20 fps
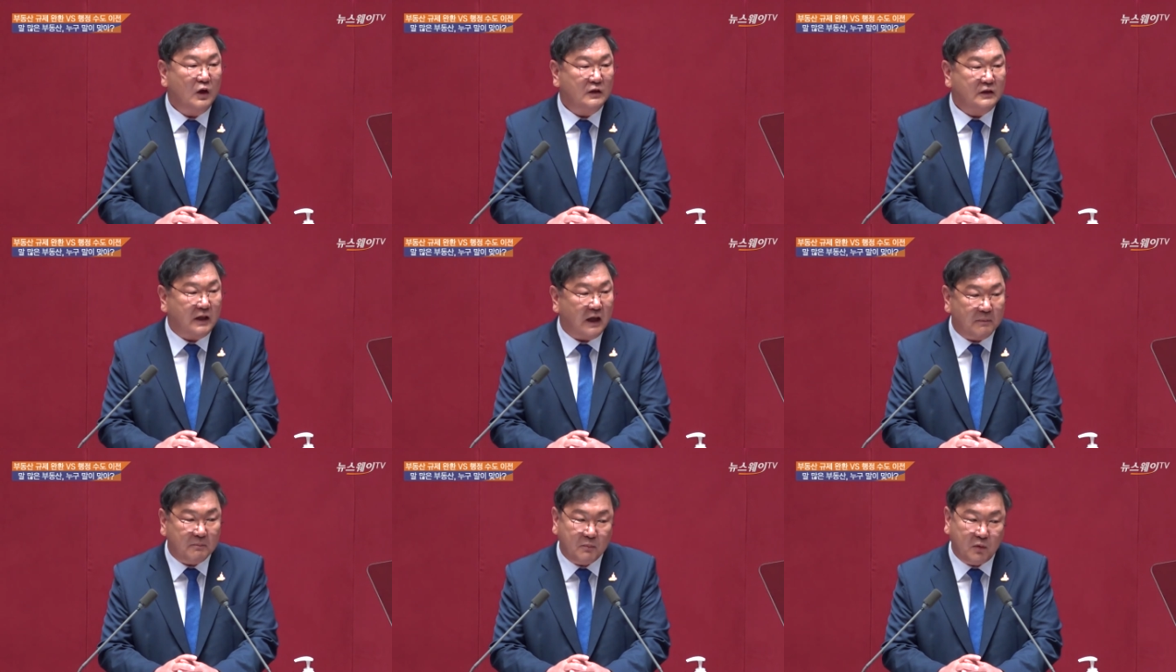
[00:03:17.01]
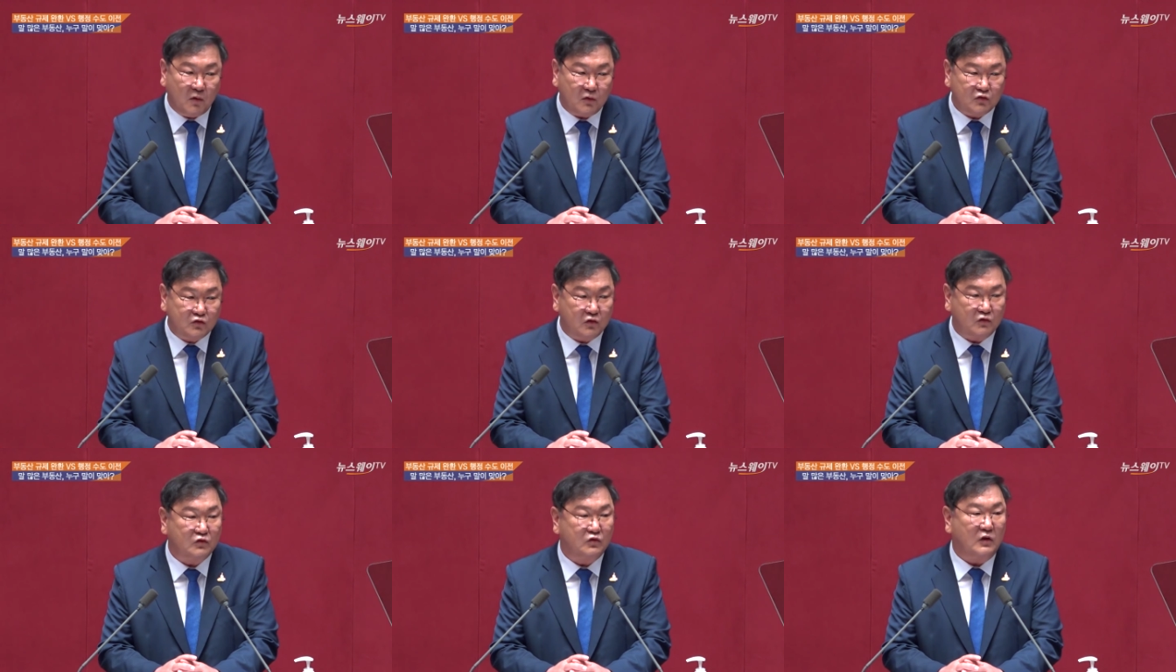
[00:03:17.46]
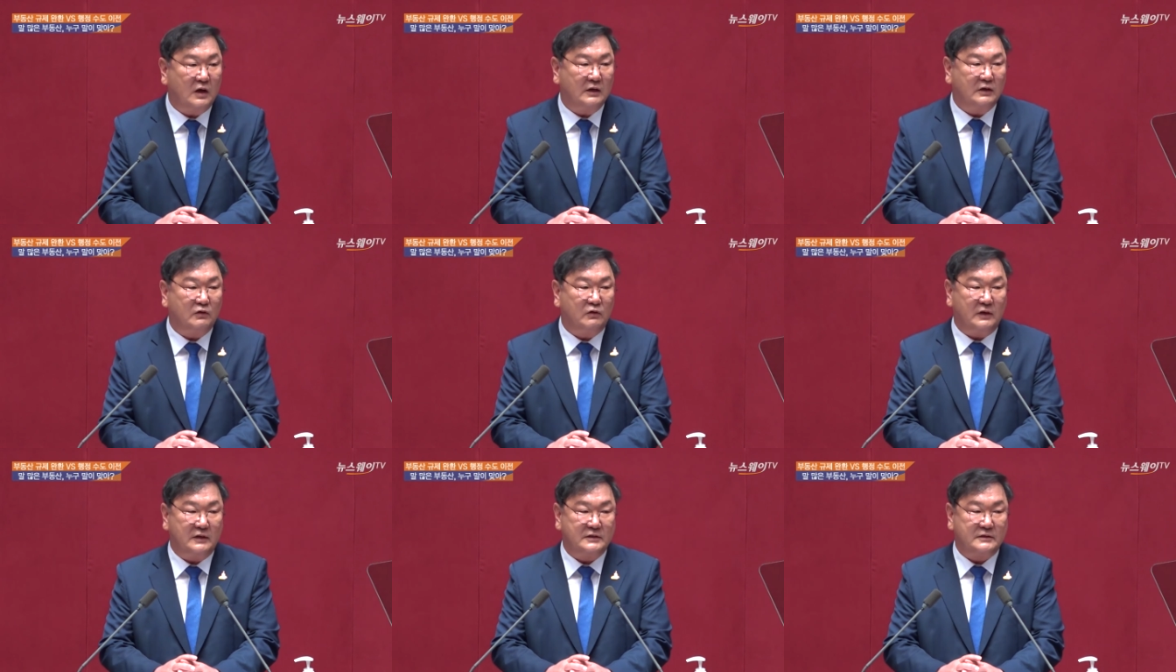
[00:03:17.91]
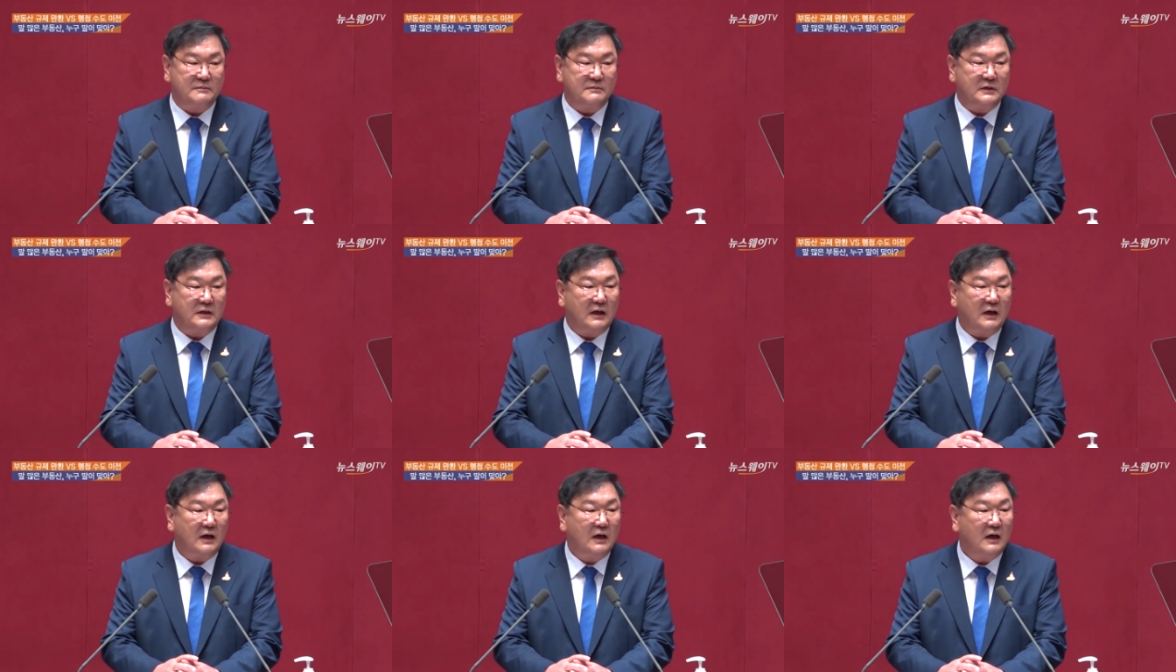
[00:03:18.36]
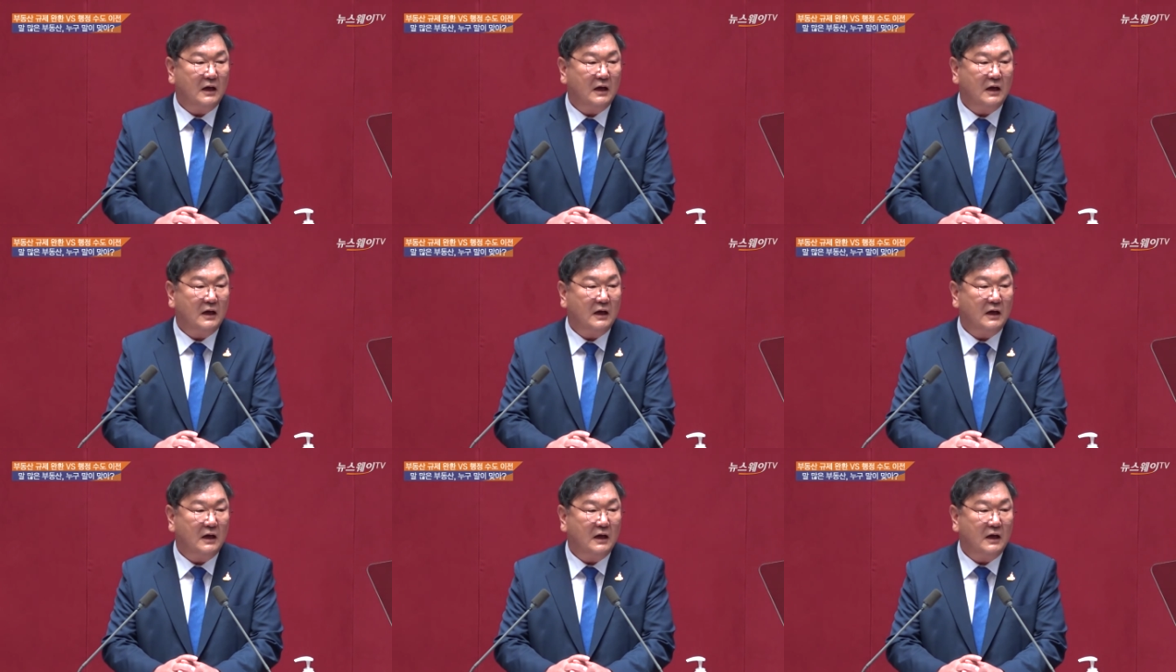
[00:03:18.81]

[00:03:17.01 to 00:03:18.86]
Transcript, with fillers: 대폭 축소하기로 했습니다.